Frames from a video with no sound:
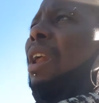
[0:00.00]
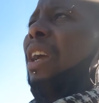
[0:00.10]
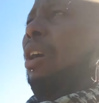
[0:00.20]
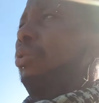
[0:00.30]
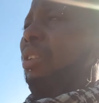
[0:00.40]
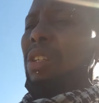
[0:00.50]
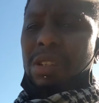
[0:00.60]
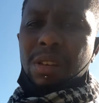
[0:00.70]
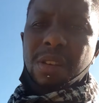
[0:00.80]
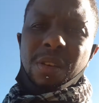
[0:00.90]
la carrosserie.
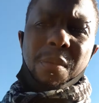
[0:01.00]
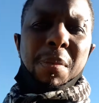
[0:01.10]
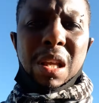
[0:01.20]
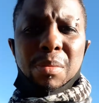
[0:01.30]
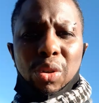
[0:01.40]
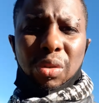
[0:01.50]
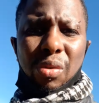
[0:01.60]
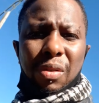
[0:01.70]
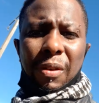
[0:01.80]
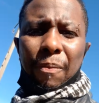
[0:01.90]
Mais une moto,
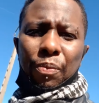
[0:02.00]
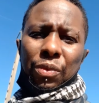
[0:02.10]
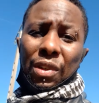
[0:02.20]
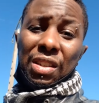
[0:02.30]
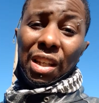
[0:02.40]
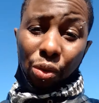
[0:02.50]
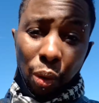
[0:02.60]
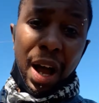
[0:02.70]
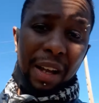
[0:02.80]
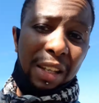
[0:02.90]
c'est
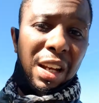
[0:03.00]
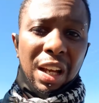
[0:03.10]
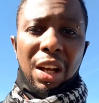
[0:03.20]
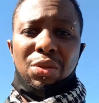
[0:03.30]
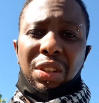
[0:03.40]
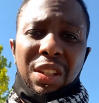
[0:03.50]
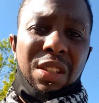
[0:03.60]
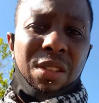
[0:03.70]
toi qui es la carrosserie.